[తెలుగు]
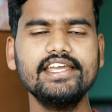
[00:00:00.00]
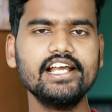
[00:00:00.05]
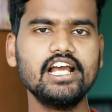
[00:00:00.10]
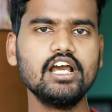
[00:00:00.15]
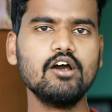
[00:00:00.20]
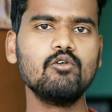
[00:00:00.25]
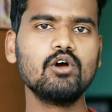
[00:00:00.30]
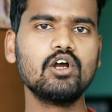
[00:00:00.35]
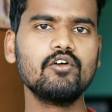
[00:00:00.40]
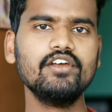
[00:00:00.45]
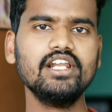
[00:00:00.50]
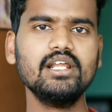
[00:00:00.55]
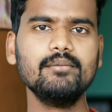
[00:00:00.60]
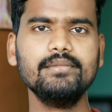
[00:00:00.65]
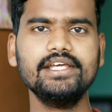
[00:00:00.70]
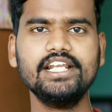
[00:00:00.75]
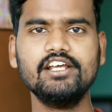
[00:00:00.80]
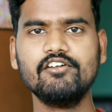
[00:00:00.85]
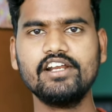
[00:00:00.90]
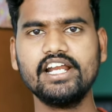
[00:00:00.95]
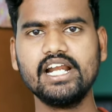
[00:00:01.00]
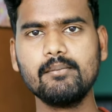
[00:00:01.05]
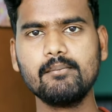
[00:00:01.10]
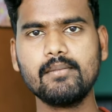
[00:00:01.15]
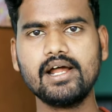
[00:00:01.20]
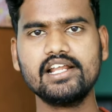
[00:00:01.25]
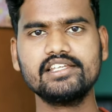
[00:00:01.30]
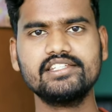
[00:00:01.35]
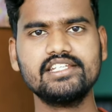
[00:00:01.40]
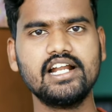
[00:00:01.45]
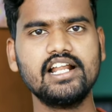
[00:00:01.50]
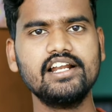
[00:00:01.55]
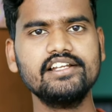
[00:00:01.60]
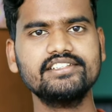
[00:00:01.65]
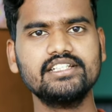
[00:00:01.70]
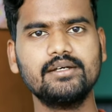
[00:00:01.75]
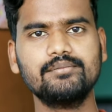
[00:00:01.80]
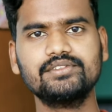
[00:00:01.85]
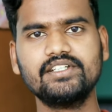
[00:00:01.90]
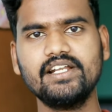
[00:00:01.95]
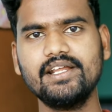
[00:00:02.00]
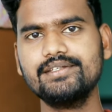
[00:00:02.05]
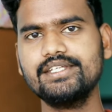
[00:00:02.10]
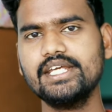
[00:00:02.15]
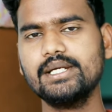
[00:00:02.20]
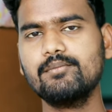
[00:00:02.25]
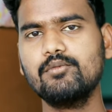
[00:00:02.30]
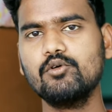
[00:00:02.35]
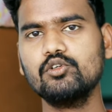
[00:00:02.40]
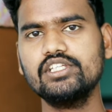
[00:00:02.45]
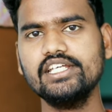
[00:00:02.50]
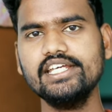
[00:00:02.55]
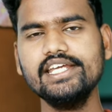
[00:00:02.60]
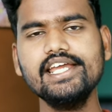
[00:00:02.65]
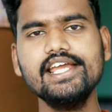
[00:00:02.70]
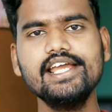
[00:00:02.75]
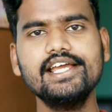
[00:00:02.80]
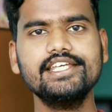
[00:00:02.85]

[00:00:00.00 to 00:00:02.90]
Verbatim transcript: ఇంకా ఒకవేళ మీరు ఎవరైనా మన ఛానల్ సబ్స్క్రైబ్ చేయకపోతే